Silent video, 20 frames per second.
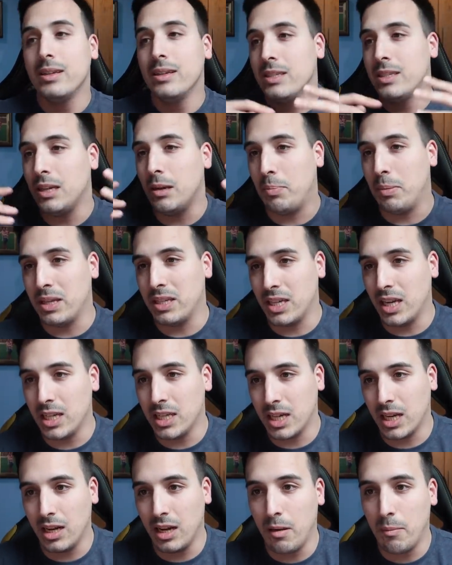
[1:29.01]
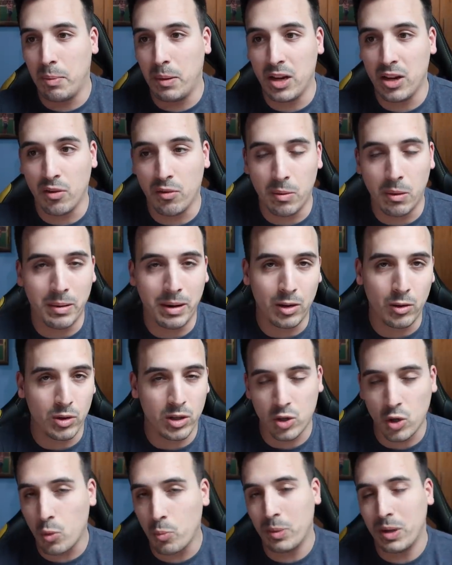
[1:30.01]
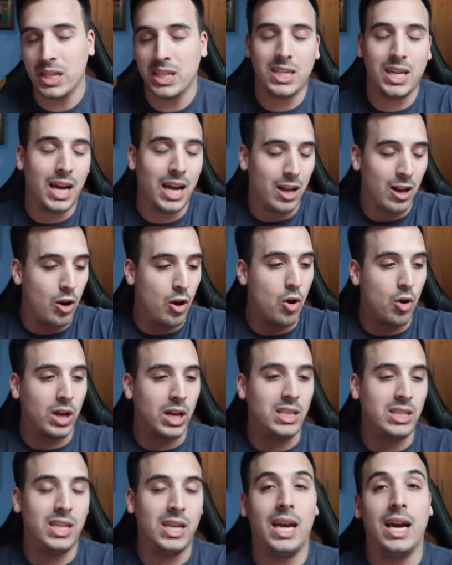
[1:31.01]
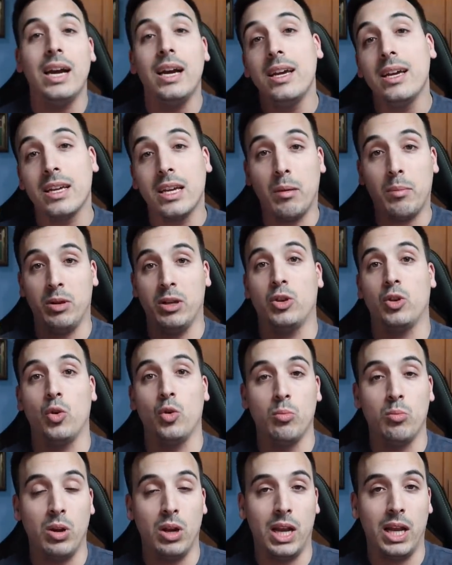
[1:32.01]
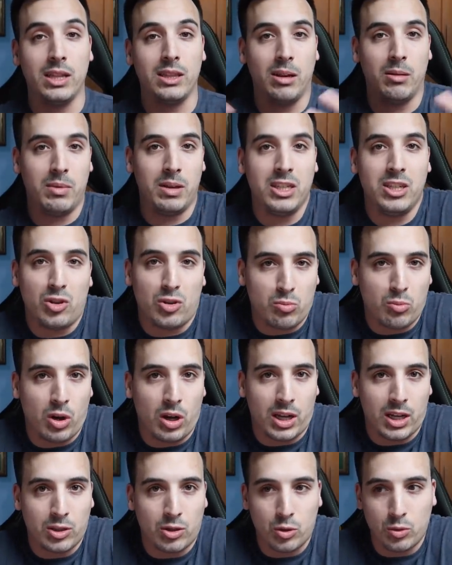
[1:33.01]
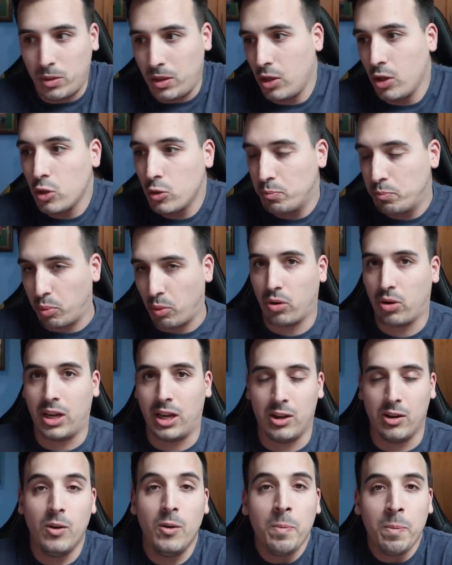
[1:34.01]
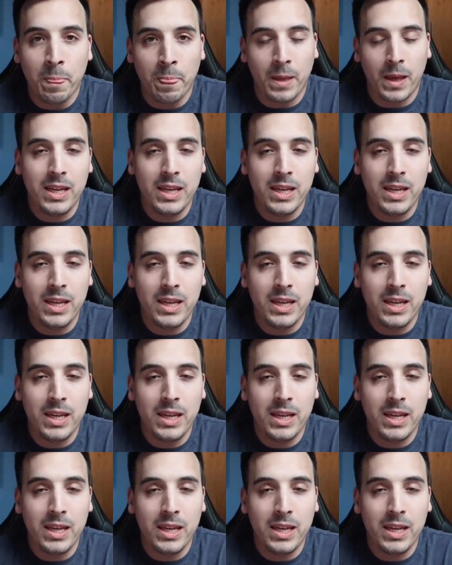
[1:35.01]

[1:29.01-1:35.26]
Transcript: si pensáis que en el playoff va a haber alguna sorpresa, lo que sea, que apoyéis con un buen like también si os molen estos vídeos, ¿por qué no?